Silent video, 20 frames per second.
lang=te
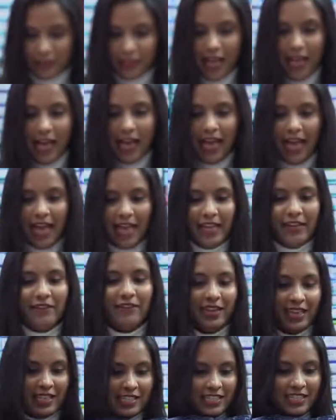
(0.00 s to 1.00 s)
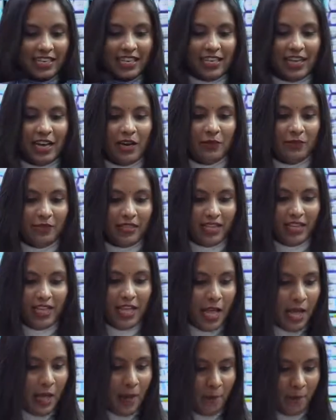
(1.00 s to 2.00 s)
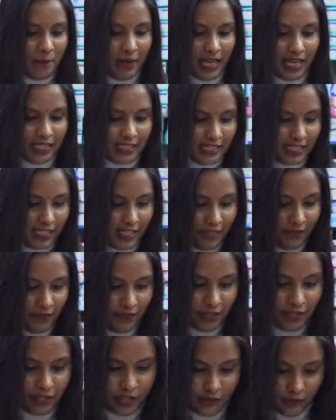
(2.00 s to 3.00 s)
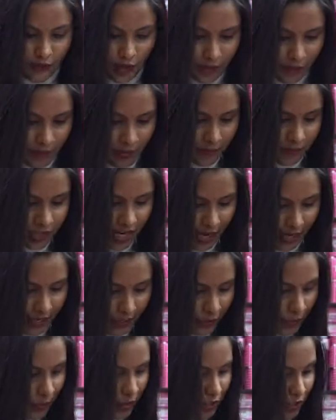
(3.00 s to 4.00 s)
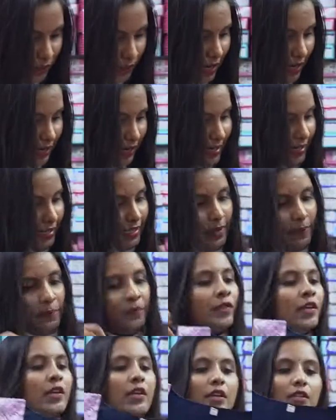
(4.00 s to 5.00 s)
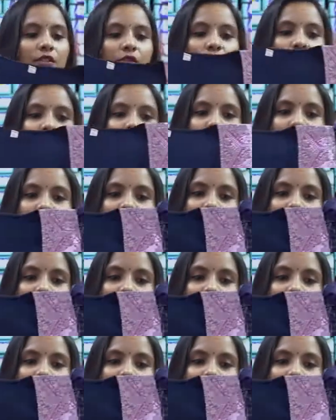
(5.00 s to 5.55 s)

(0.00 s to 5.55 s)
ఎంత హై వేస్టెడ్గా ఉంది ప్లస్ దీనిది ఫస్ట్ ఆఫ్ ఆల్ మనం జాకెట్ గురించి మాట్లాడదాం చూడొచ్చు